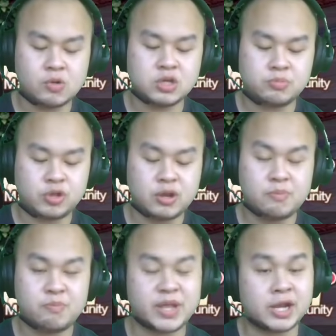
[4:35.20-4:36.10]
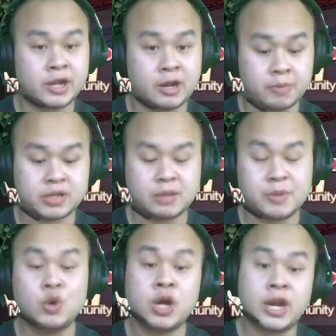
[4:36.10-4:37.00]
gue sebetulnya banyak grappler
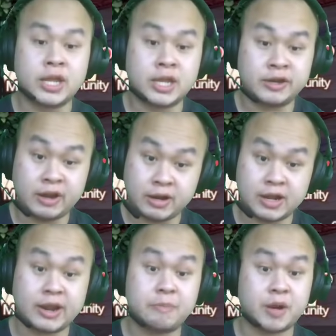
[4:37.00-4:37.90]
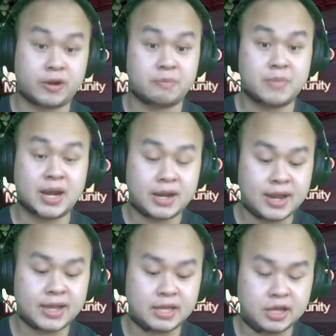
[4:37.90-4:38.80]
tapi gue nggak naikin grappler, malah
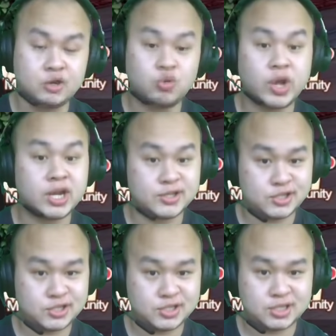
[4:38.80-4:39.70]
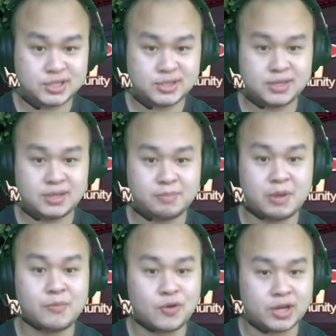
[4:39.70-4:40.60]
naikin duelist
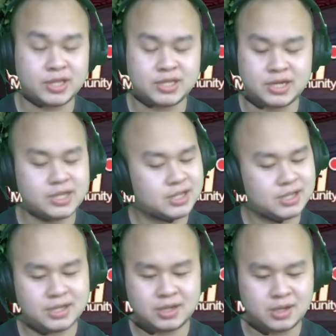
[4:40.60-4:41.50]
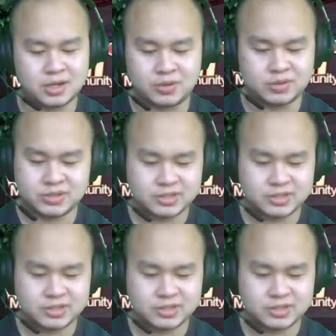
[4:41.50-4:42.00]
memory. Jadi, aduh.